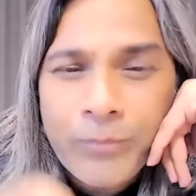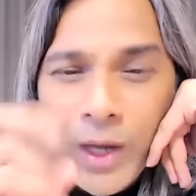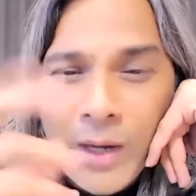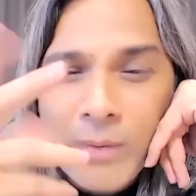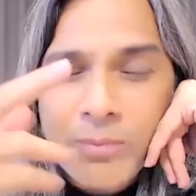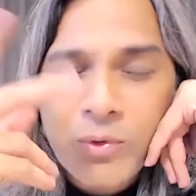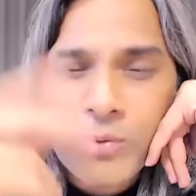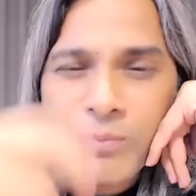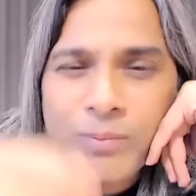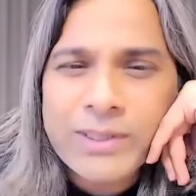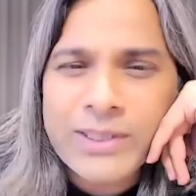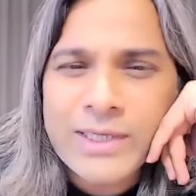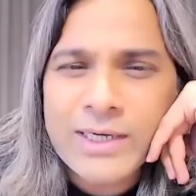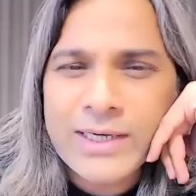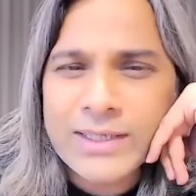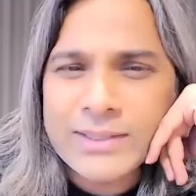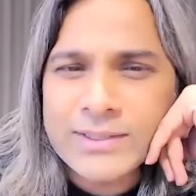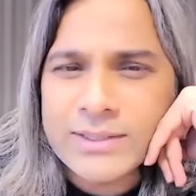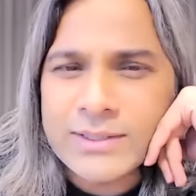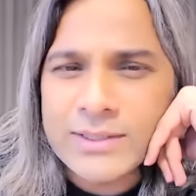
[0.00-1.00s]
आपको पता
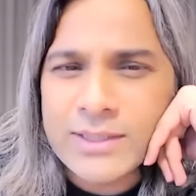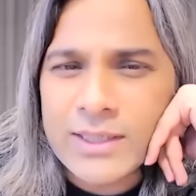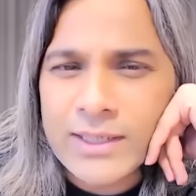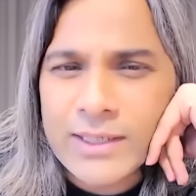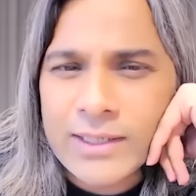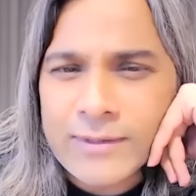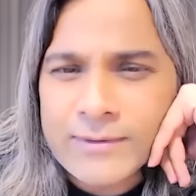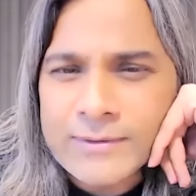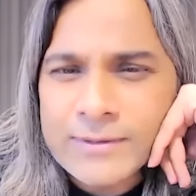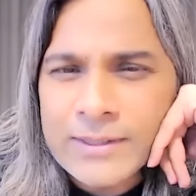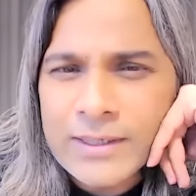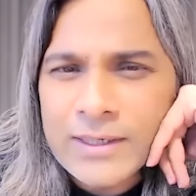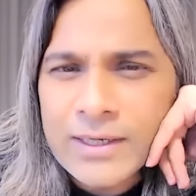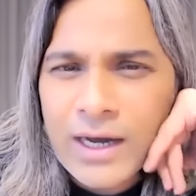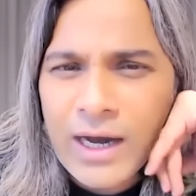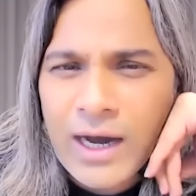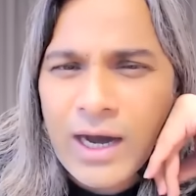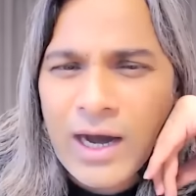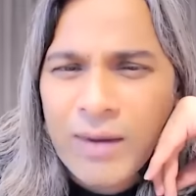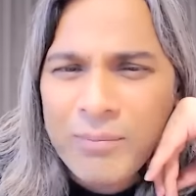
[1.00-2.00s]
कैसे
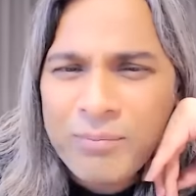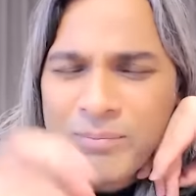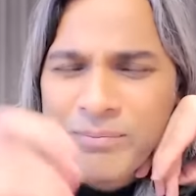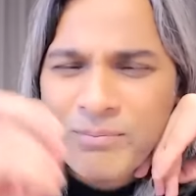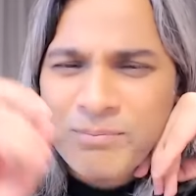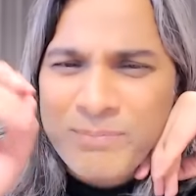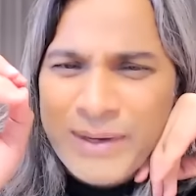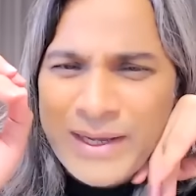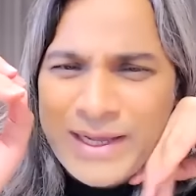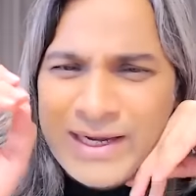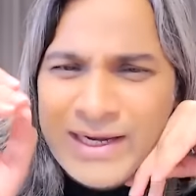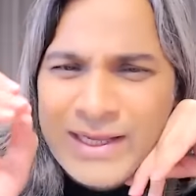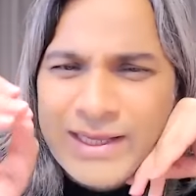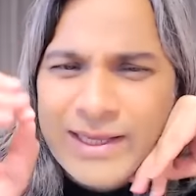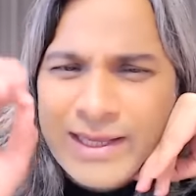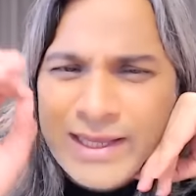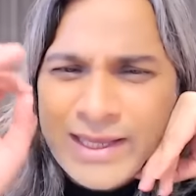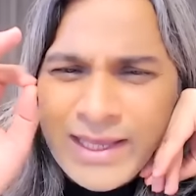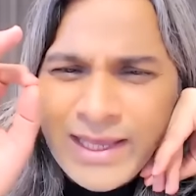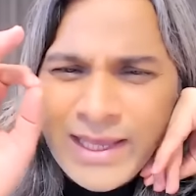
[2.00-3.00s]
चलेगा आप पहले
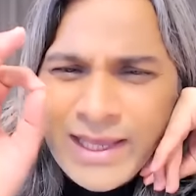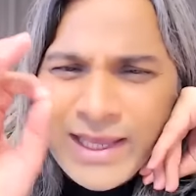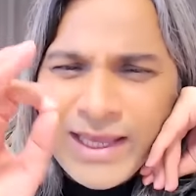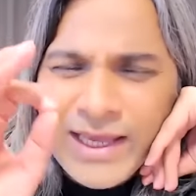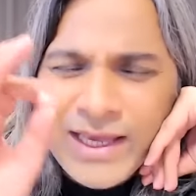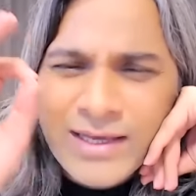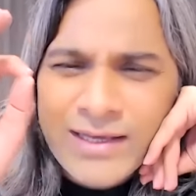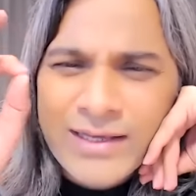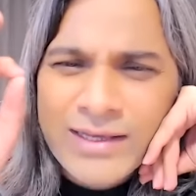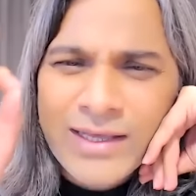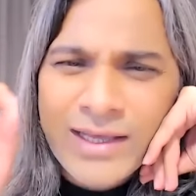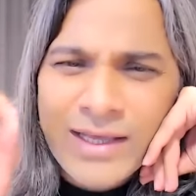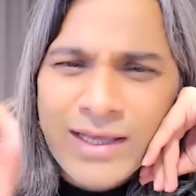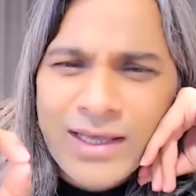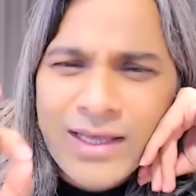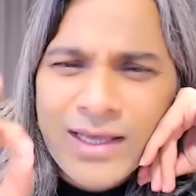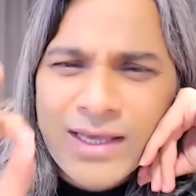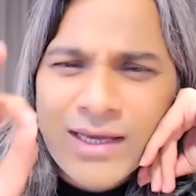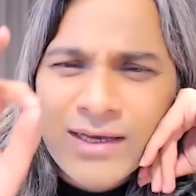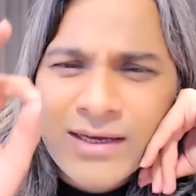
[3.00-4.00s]
एक
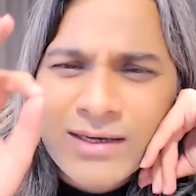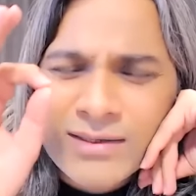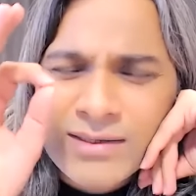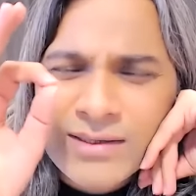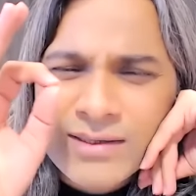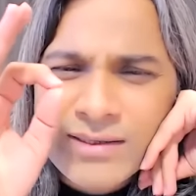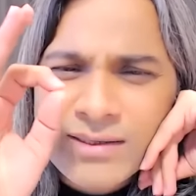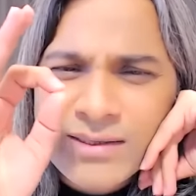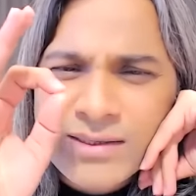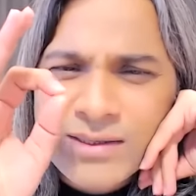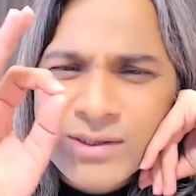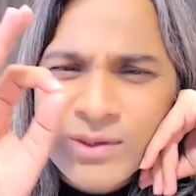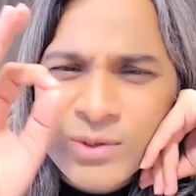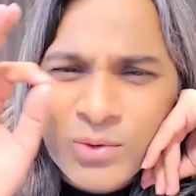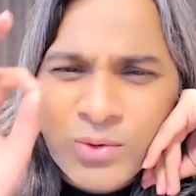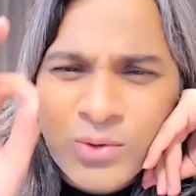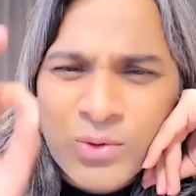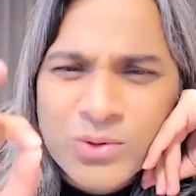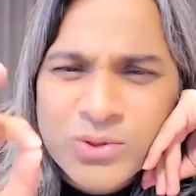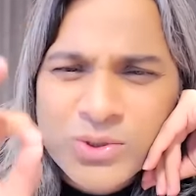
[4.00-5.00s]
एक
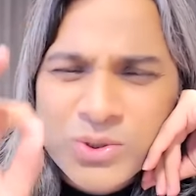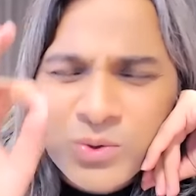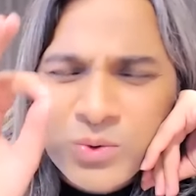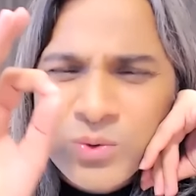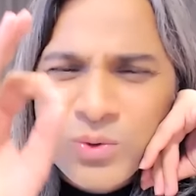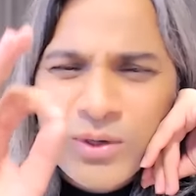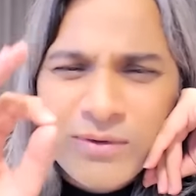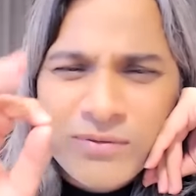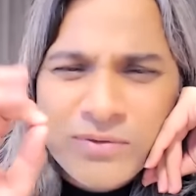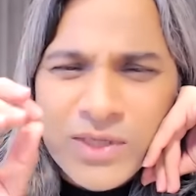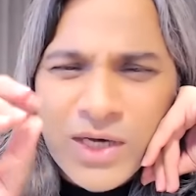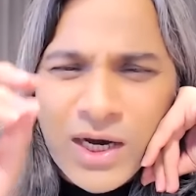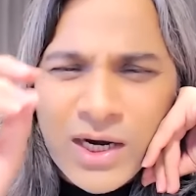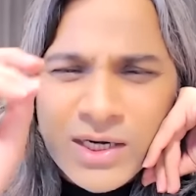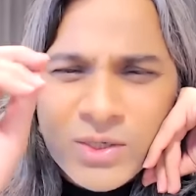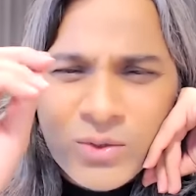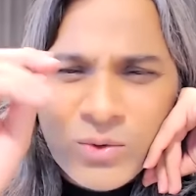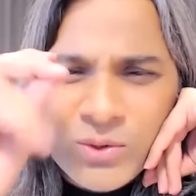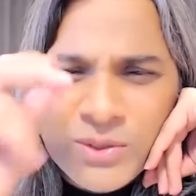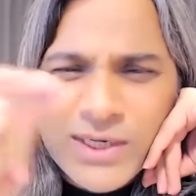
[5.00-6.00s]
दो स्कूल ऑफ
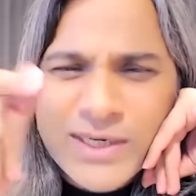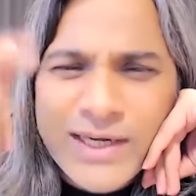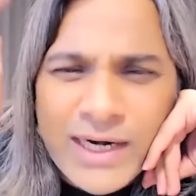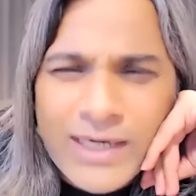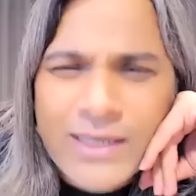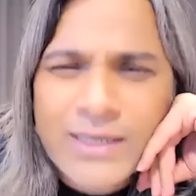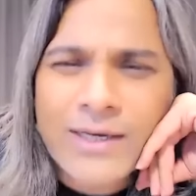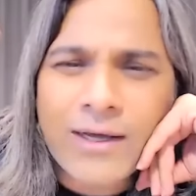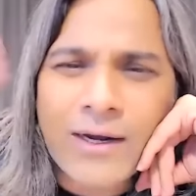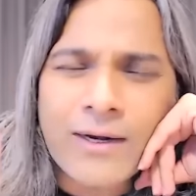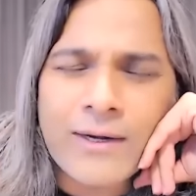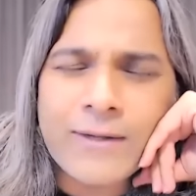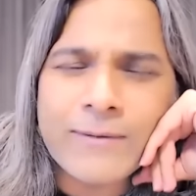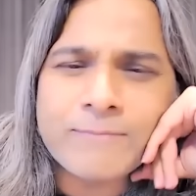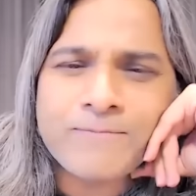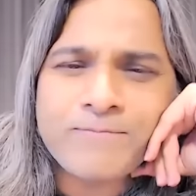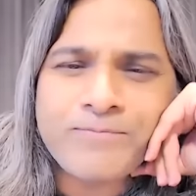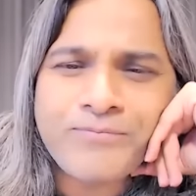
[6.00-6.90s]
थॉट को डिटेक्ट कर लें